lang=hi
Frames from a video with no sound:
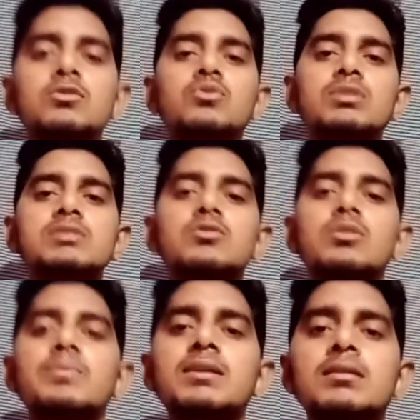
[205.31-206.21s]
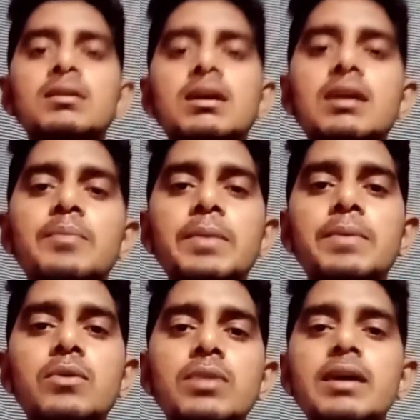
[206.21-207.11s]
टोटल सौ नंबर का
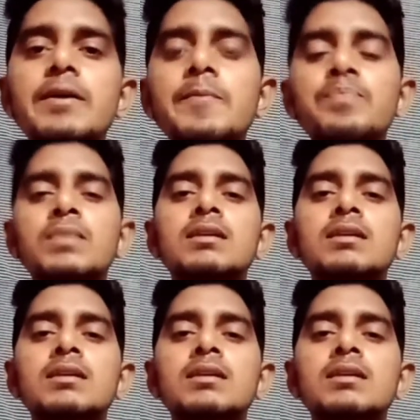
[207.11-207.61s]
पेपर होना है